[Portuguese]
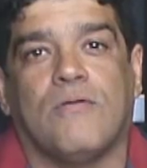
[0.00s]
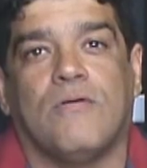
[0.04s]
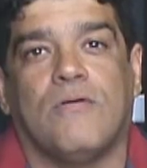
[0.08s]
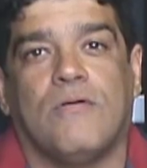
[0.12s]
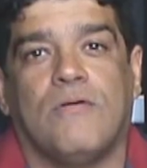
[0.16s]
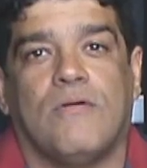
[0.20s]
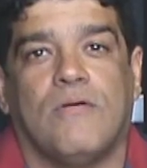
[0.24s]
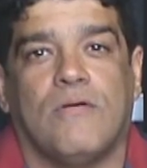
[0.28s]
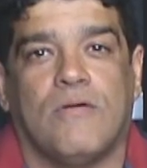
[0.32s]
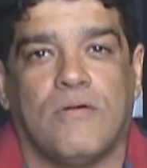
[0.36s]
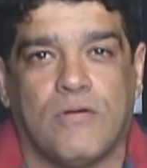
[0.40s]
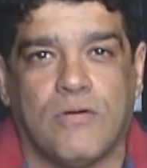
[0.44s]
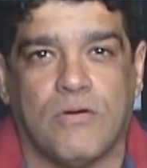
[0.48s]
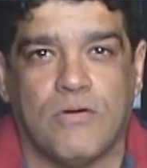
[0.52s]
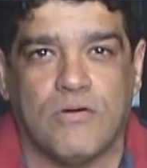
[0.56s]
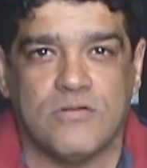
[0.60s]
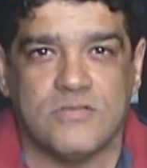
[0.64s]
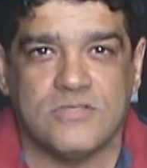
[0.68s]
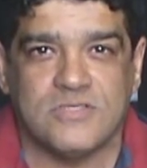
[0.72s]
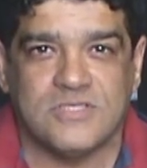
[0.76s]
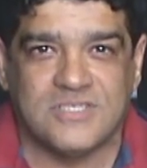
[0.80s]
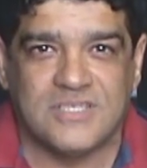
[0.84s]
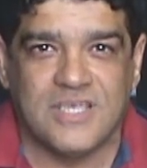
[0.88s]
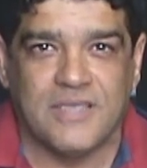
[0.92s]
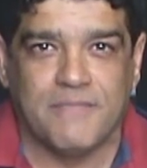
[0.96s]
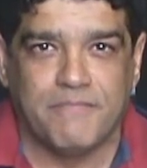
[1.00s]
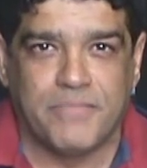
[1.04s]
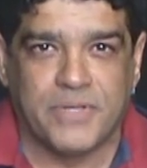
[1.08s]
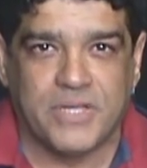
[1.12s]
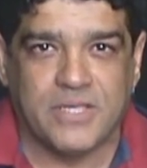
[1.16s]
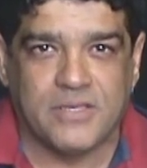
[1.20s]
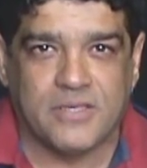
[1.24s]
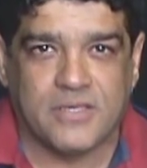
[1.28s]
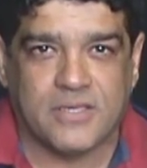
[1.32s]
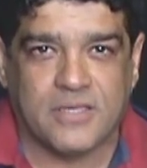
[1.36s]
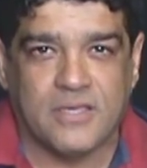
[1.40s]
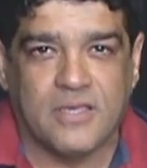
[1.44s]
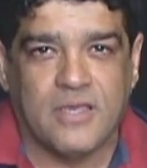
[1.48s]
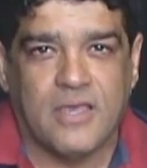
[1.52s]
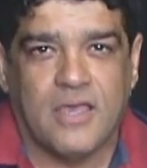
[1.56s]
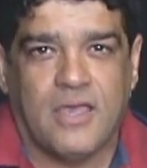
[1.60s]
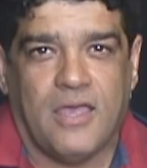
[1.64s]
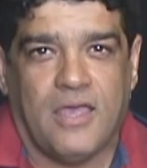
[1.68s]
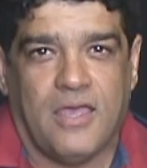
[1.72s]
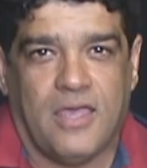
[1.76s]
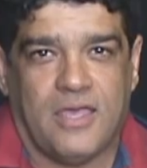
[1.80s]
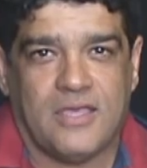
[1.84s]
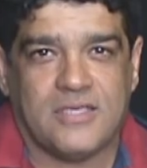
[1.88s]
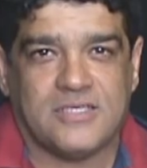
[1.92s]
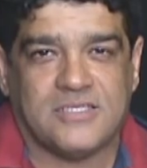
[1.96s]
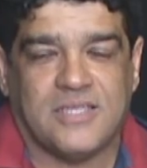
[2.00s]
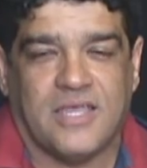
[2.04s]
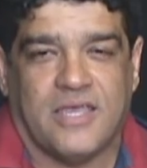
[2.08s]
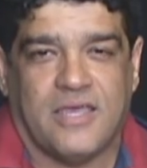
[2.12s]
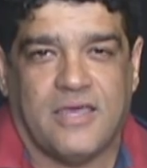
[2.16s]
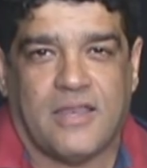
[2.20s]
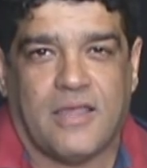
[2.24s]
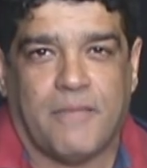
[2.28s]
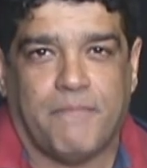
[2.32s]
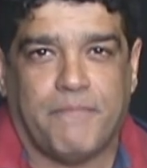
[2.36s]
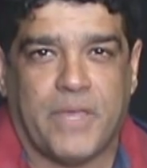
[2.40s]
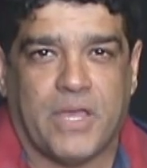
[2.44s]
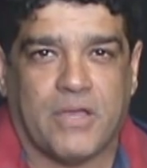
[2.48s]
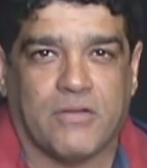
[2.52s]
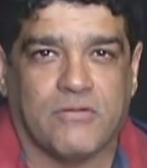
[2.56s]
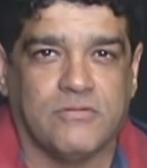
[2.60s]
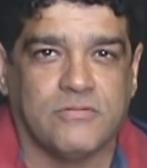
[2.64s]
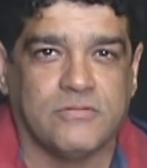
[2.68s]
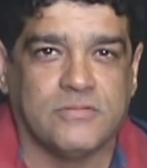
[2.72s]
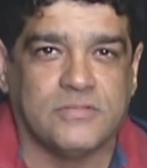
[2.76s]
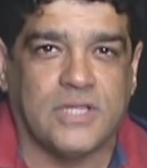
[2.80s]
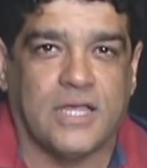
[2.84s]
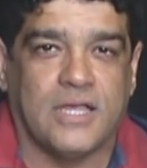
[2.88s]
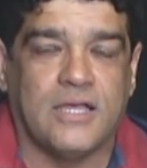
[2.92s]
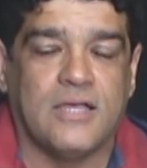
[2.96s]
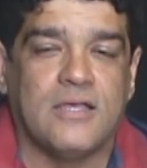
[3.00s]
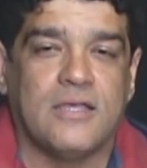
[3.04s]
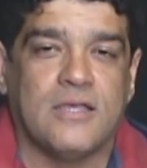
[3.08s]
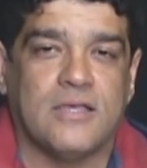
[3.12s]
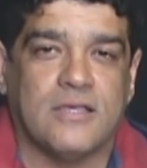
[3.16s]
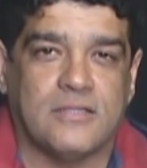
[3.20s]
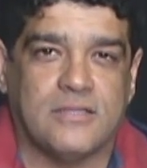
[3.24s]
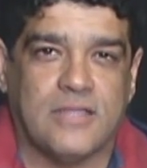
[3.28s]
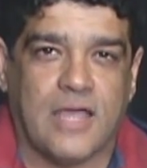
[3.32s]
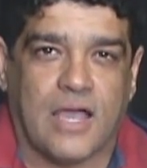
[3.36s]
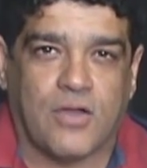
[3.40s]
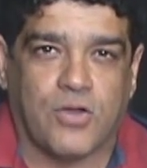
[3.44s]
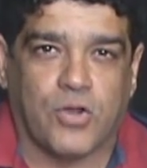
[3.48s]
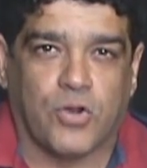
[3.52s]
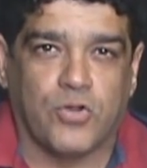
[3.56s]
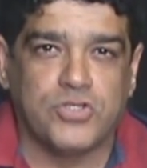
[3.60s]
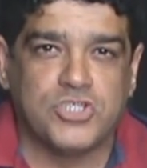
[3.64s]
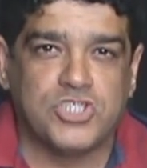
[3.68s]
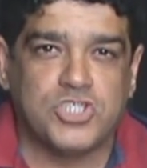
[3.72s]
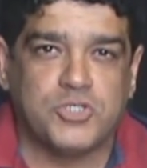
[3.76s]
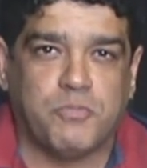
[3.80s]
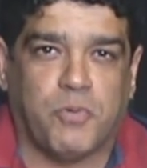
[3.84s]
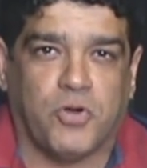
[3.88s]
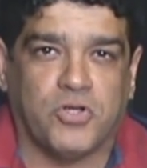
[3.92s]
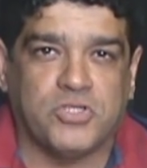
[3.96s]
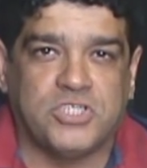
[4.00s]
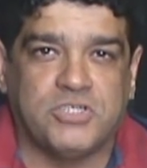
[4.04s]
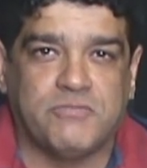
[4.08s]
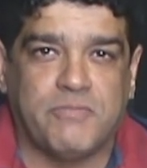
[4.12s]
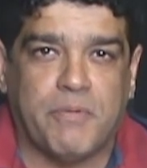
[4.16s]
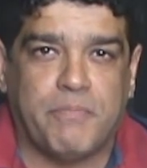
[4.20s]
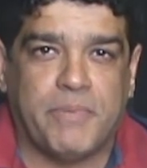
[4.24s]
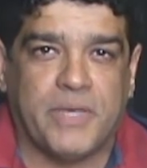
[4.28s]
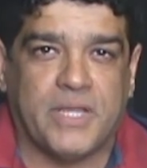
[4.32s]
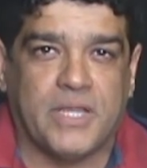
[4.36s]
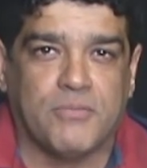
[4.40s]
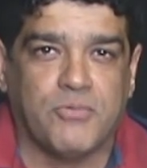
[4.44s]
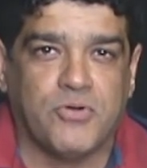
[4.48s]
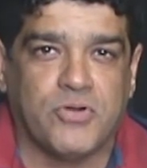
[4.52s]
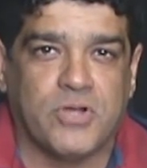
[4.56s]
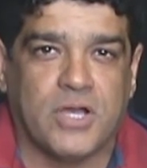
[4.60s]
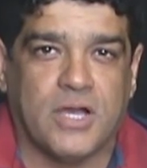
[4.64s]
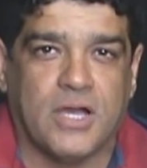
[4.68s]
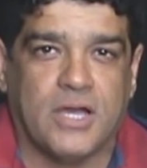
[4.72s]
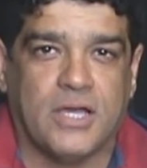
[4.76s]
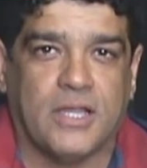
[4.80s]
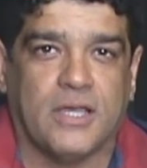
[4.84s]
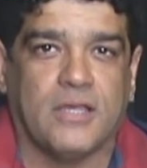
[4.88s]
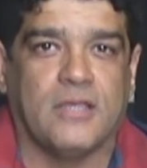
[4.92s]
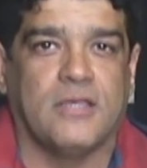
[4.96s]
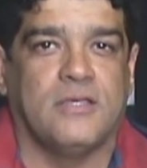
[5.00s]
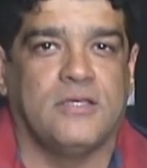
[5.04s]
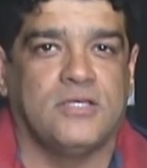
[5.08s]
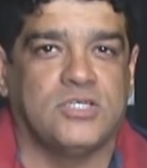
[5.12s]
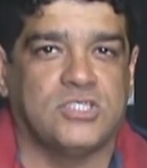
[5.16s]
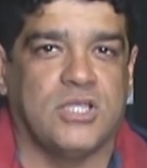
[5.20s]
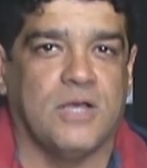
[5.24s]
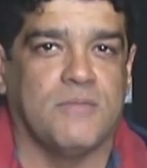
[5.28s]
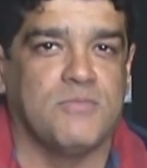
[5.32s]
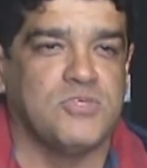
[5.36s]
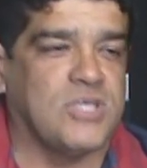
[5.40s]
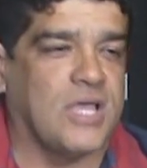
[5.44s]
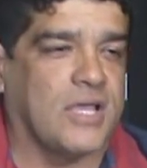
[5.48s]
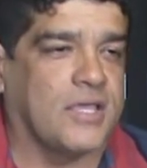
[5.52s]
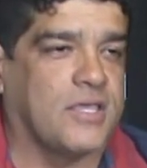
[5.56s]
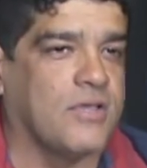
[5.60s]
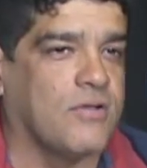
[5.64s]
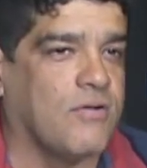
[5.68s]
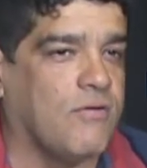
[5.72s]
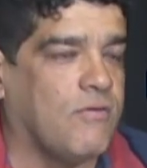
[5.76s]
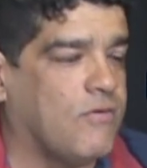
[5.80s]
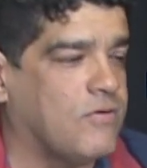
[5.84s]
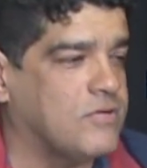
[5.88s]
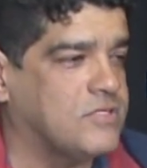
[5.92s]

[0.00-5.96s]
com Rosenbrick? Esta era a pergunta da crônica esportiva pernambucana. Estamos aqui com